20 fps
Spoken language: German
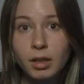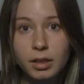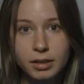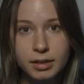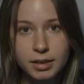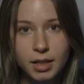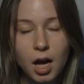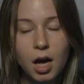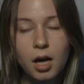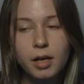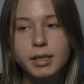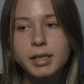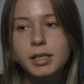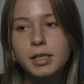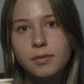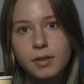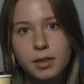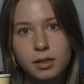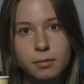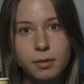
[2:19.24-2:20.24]
ja,
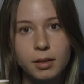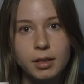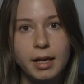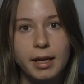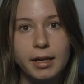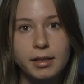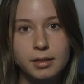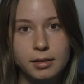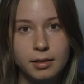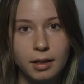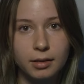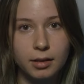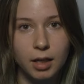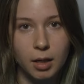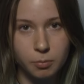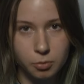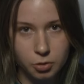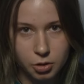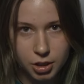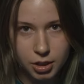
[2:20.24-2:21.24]
jetzt, wenn ich meinen Hazelnut
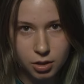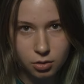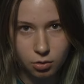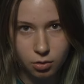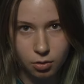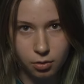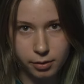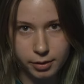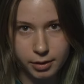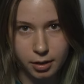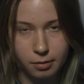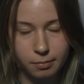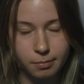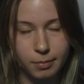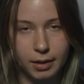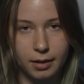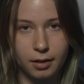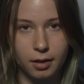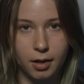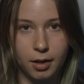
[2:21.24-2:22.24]
Cappuccino geholt dann
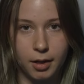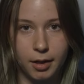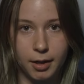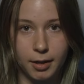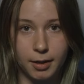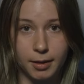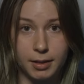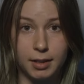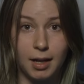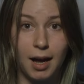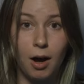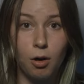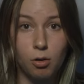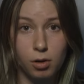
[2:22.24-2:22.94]
in der, äh, in der